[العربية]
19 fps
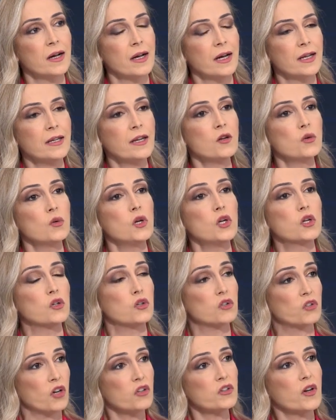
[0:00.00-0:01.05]
خلينا نقول انه
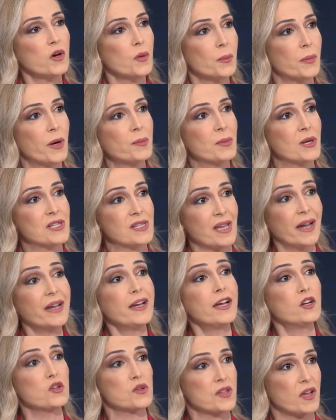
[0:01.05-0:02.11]
الدوت كوم بابل
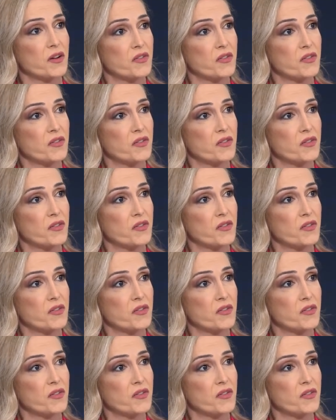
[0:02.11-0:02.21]
صحيح انه صار